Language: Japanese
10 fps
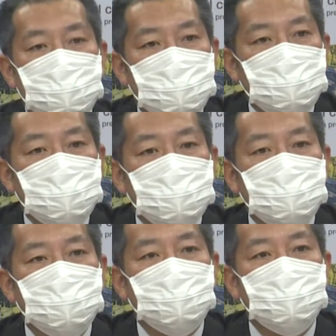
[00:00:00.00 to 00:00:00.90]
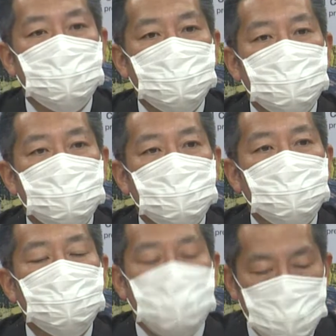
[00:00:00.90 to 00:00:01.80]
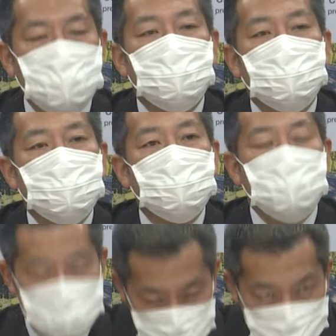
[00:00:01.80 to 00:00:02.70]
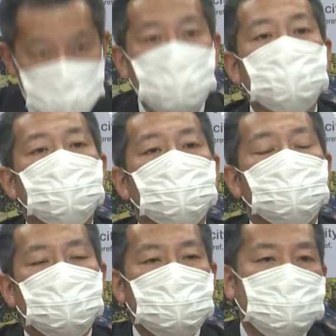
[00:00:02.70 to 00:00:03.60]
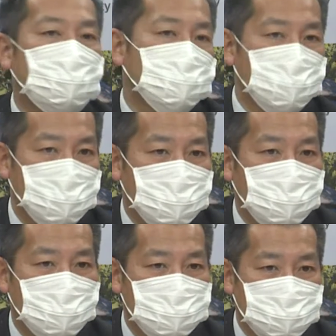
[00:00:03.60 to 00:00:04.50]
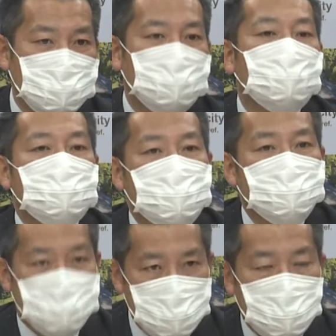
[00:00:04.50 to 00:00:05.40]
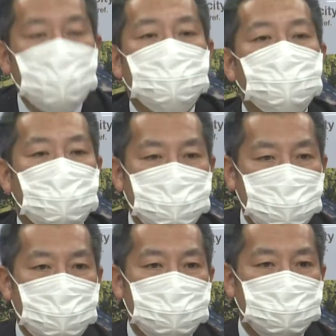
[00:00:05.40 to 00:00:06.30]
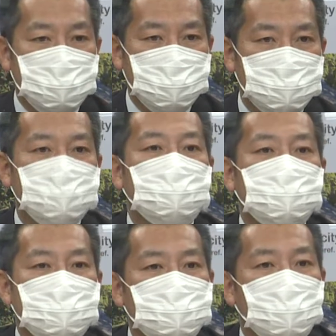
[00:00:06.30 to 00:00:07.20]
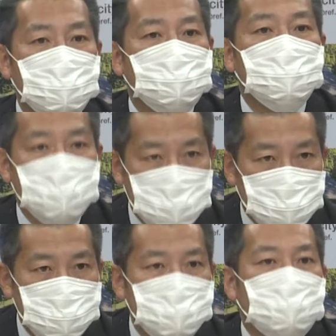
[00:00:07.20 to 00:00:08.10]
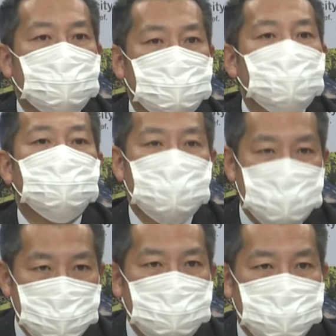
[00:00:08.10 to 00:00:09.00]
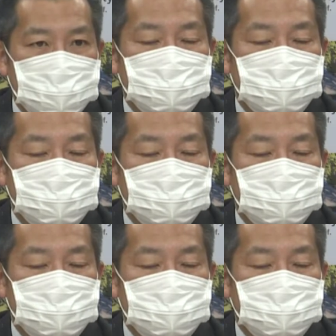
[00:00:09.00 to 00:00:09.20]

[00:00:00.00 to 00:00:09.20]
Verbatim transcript: 接種の会場はもう応募とのみで、これ、医師会との調整の中でですね、はい、今回は集団接種は応募とのみという形で予定しています。